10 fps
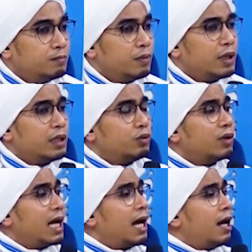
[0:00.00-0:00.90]
Begitu
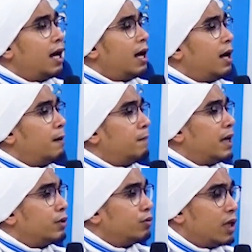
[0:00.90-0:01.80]

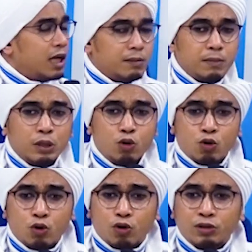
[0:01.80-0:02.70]
lama sudah
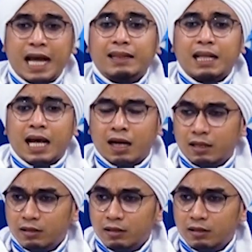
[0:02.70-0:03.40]
menunggu jatah